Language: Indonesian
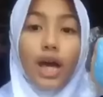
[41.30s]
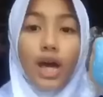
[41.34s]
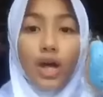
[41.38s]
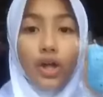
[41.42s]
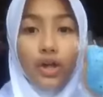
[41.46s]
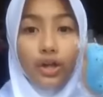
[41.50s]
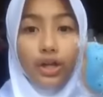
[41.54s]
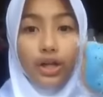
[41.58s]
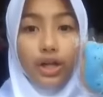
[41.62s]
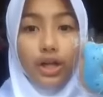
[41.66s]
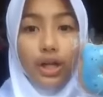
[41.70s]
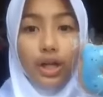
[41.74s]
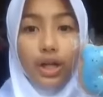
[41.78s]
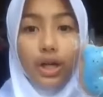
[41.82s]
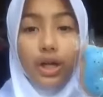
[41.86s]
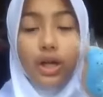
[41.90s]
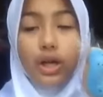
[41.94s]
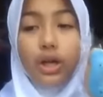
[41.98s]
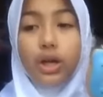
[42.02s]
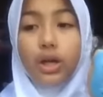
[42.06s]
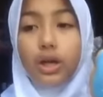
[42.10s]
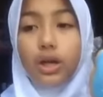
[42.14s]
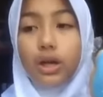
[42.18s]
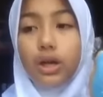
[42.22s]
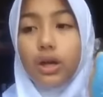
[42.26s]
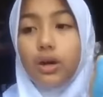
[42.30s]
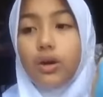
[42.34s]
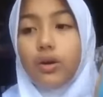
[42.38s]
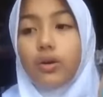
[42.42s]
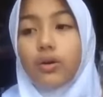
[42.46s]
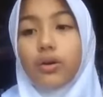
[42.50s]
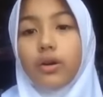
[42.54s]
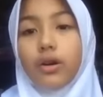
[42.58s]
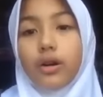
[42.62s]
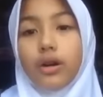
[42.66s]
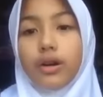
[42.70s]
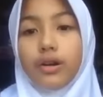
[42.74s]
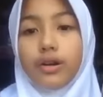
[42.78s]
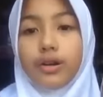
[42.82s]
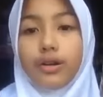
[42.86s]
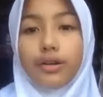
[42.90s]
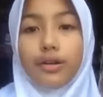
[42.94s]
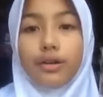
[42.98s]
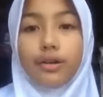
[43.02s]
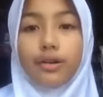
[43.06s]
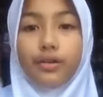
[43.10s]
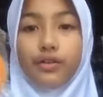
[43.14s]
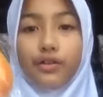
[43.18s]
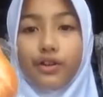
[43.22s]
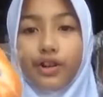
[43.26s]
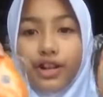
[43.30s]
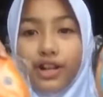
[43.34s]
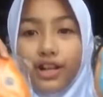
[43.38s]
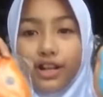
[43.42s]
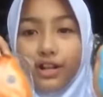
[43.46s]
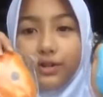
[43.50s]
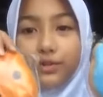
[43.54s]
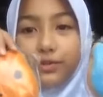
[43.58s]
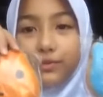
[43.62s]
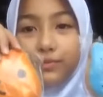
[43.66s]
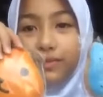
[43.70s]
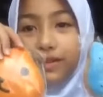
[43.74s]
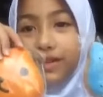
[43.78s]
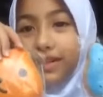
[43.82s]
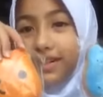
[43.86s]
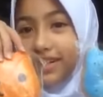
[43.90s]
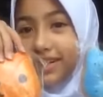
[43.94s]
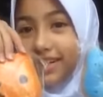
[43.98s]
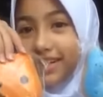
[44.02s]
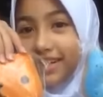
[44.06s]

Hello Kitty or Real Akuma